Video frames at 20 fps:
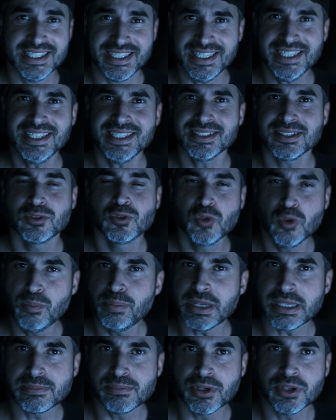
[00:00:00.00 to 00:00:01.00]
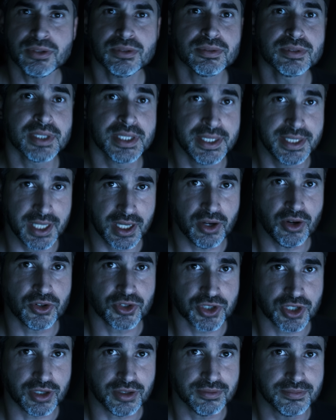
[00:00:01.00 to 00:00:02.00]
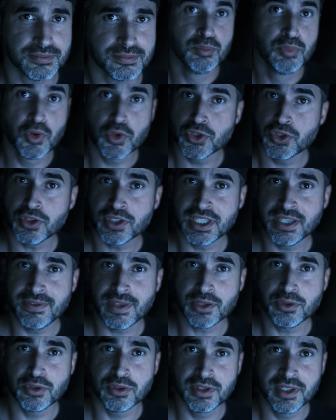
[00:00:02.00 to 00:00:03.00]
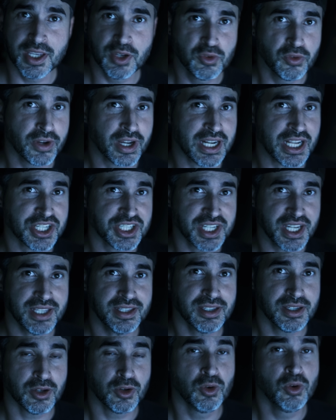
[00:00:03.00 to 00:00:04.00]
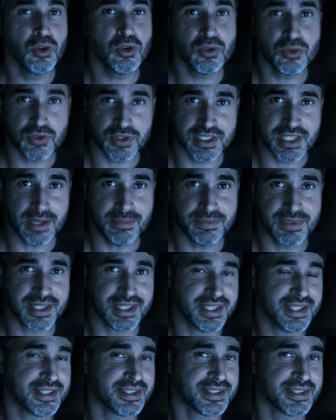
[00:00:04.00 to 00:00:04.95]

et complètement dérangeant. Pour ceux qui viennent de découvrir la chaîne, le concept est